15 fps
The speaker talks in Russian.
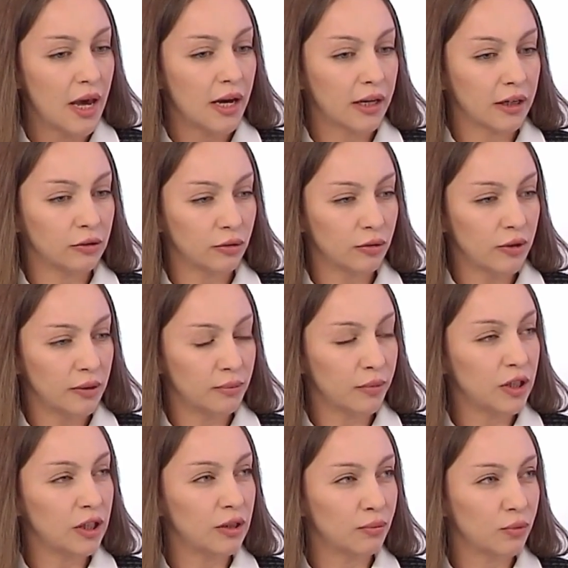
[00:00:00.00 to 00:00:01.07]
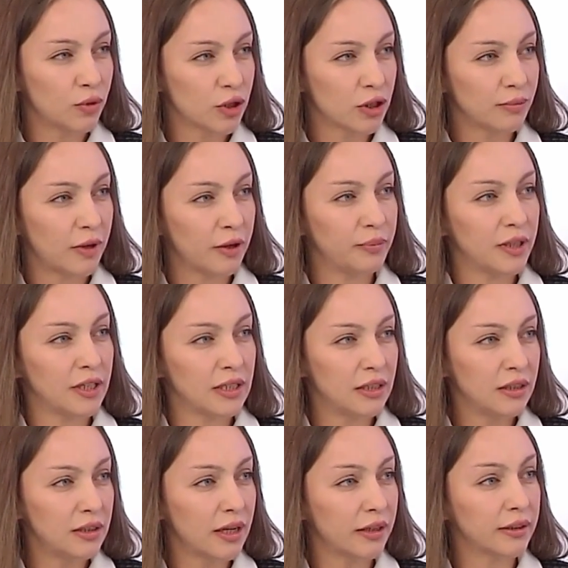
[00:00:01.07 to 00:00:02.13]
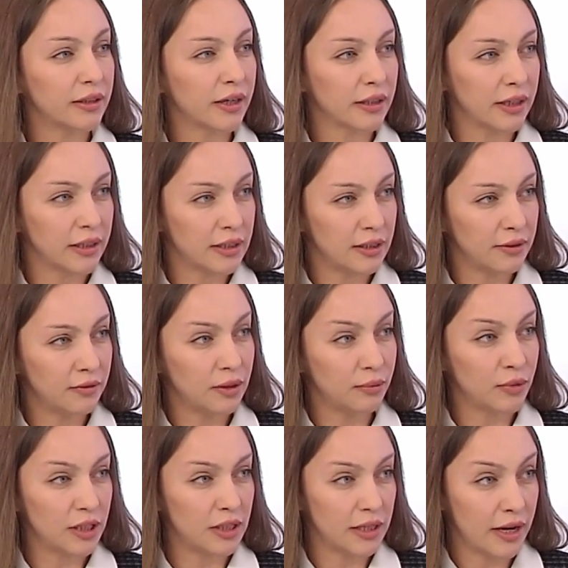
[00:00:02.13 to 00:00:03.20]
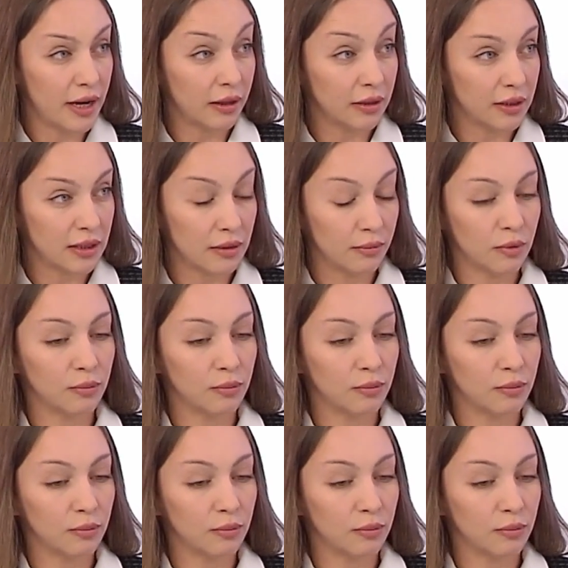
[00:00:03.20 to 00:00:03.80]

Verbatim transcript: который мы не можем объяснить альтернативными диагнозами.